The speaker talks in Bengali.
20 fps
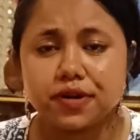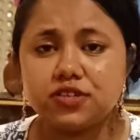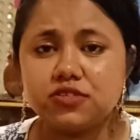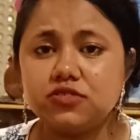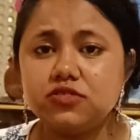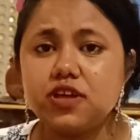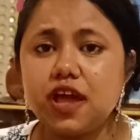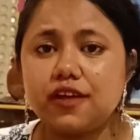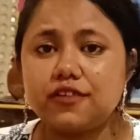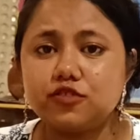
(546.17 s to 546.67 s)

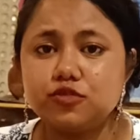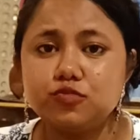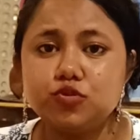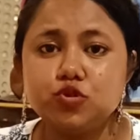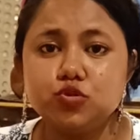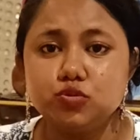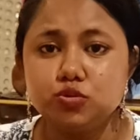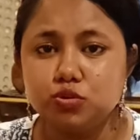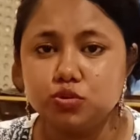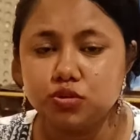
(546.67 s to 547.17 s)
মাটনটা
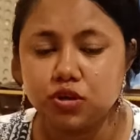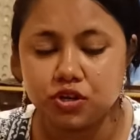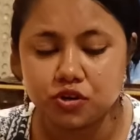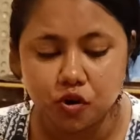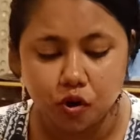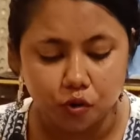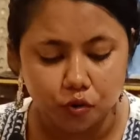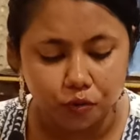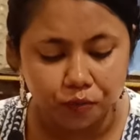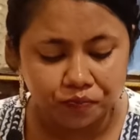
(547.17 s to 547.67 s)
একদম তুলগুলো
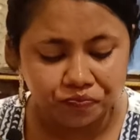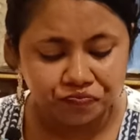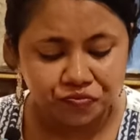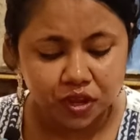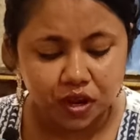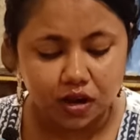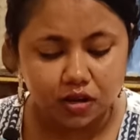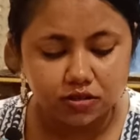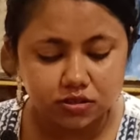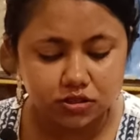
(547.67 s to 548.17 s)
নরম
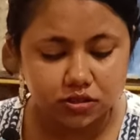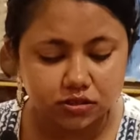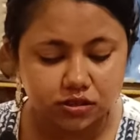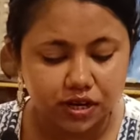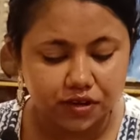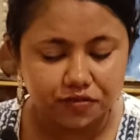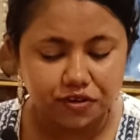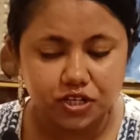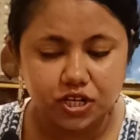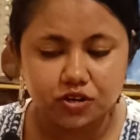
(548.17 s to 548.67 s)
আর যে
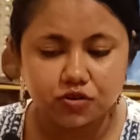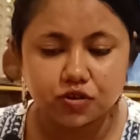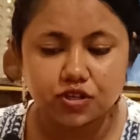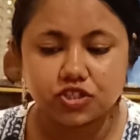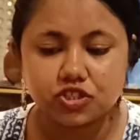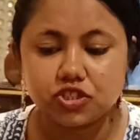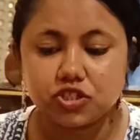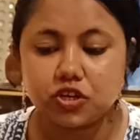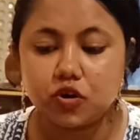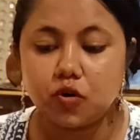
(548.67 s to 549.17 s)
গ্রেভিটা
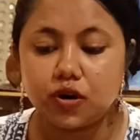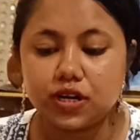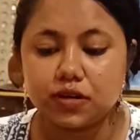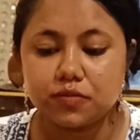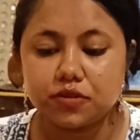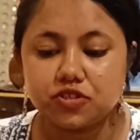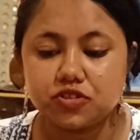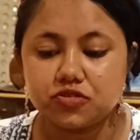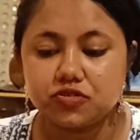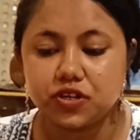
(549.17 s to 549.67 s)
রয়েছে সেটা
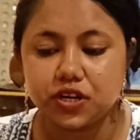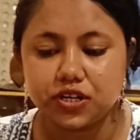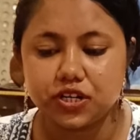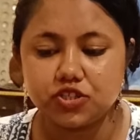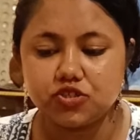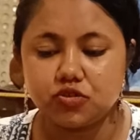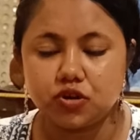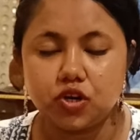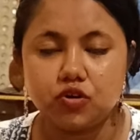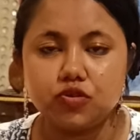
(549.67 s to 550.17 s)
অনেক বেশি
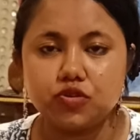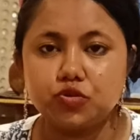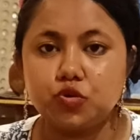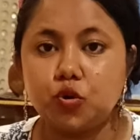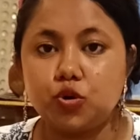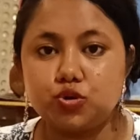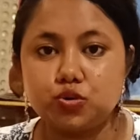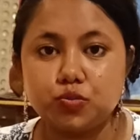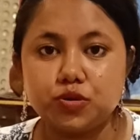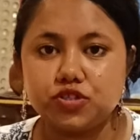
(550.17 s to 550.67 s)
রেডিশ হলেও
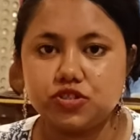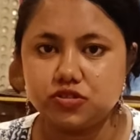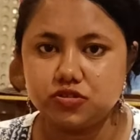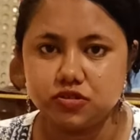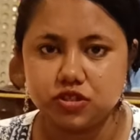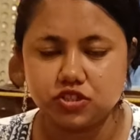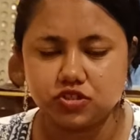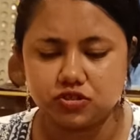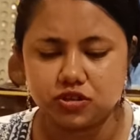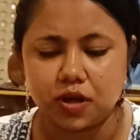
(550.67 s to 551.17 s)
কিন্তু অত
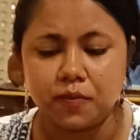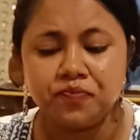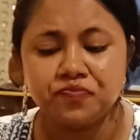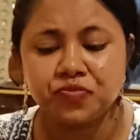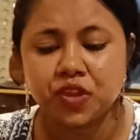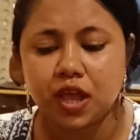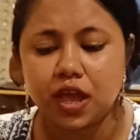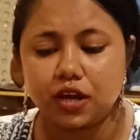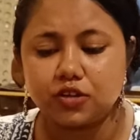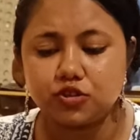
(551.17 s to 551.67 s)
বেশি রিচ না
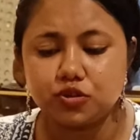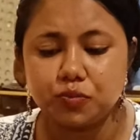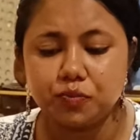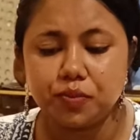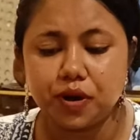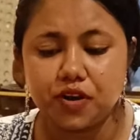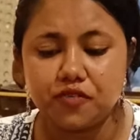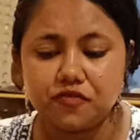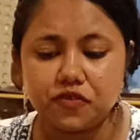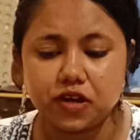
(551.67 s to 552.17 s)

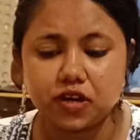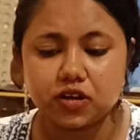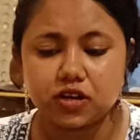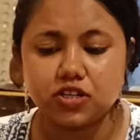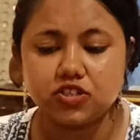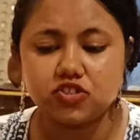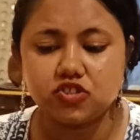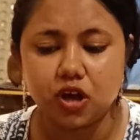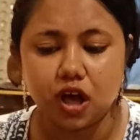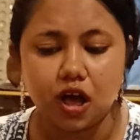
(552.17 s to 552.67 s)
একদম
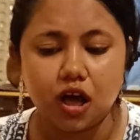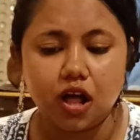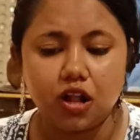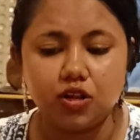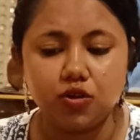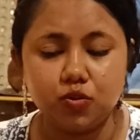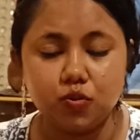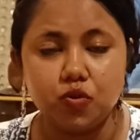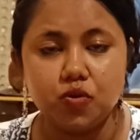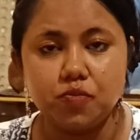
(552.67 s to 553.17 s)
পারফেক্টলি
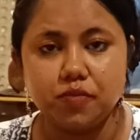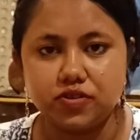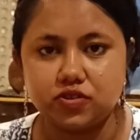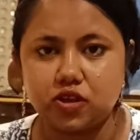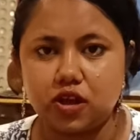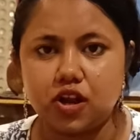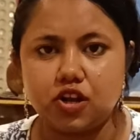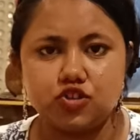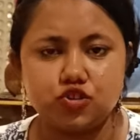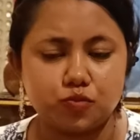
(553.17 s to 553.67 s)
ঝাল নুন
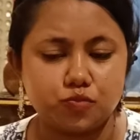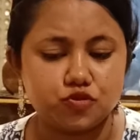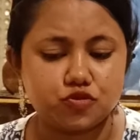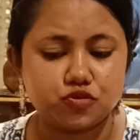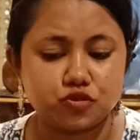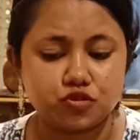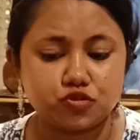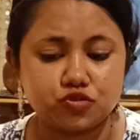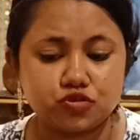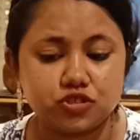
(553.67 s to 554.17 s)
মশলা
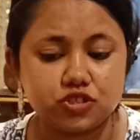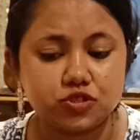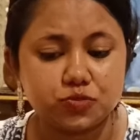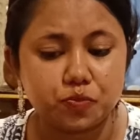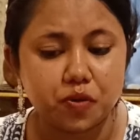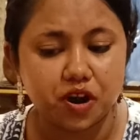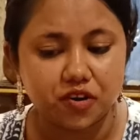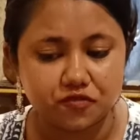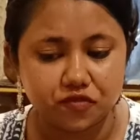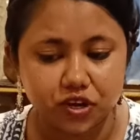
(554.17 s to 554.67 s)
সমস্ত কিছু
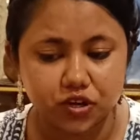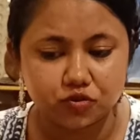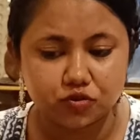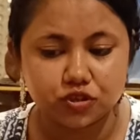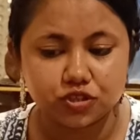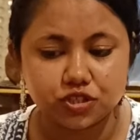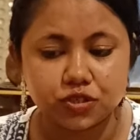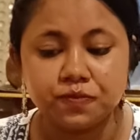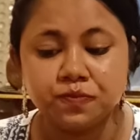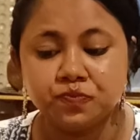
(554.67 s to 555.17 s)
জাস্ট
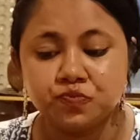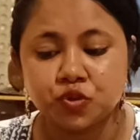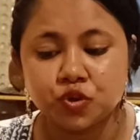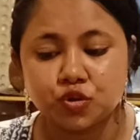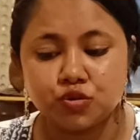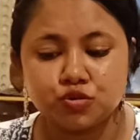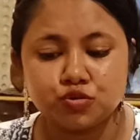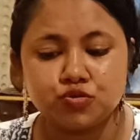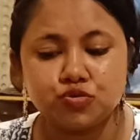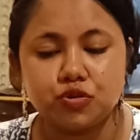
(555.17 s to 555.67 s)
পারফেক্ট হয়েছে
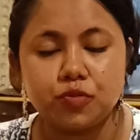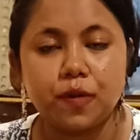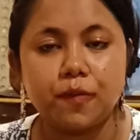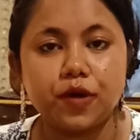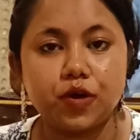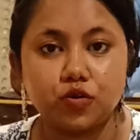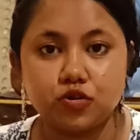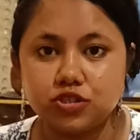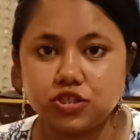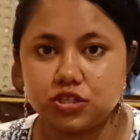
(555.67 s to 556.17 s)
খুব
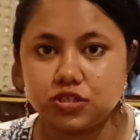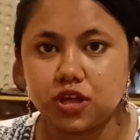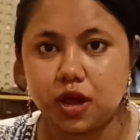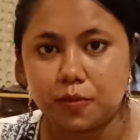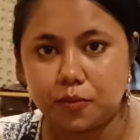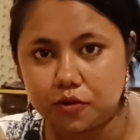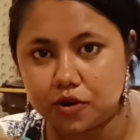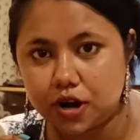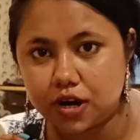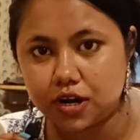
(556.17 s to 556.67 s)
সুন্দরভাবে কষিয়ে
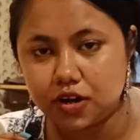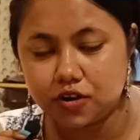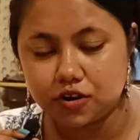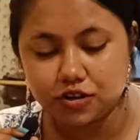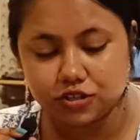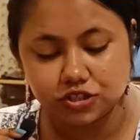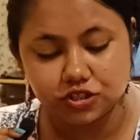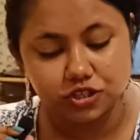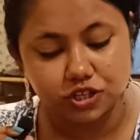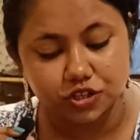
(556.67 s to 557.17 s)
তারপর রান্না
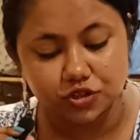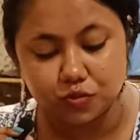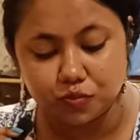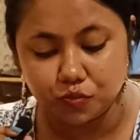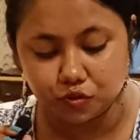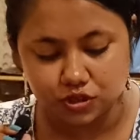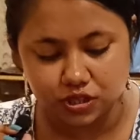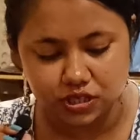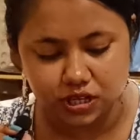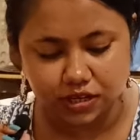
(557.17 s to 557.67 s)
করা হয়েছে সেটা
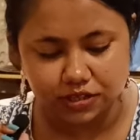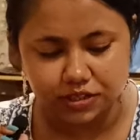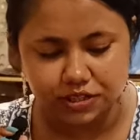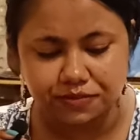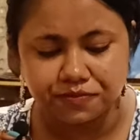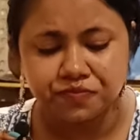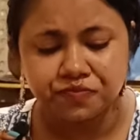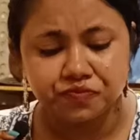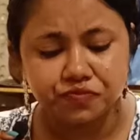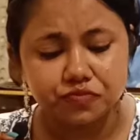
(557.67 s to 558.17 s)
কিন্তু বোঝা
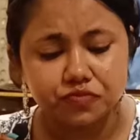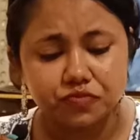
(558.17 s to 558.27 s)
যাচ্ছে